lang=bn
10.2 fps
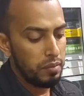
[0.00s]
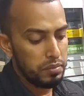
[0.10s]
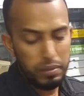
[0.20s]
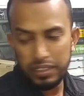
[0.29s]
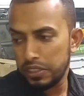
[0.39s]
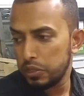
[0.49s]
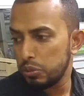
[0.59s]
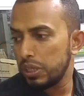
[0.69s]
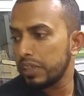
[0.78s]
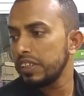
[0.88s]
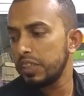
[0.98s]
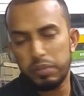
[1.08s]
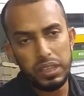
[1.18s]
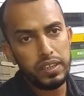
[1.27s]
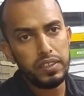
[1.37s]
আপনি বাজারে যদি একটা
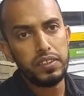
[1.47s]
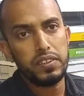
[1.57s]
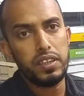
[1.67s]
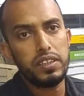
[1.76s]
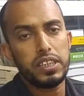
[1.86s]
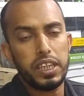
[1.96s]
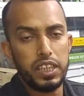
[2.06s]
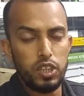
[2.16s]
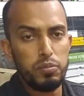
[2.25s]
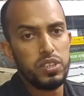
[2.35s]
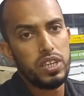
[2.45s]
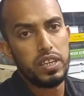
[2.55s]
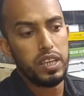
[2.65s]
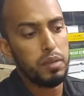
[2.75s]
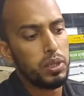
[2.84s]
স্পিকার কিনতে যান সেক্ষেত্রে আপনি
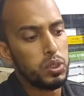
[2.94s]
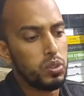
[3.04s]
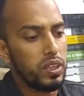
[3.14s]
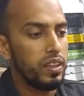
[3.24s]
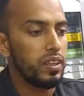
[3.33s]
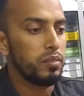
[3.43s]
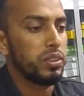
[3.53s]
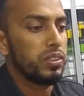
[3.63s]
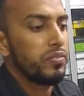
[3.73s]
চার থেকে পাঁচশো টাকা লাগবে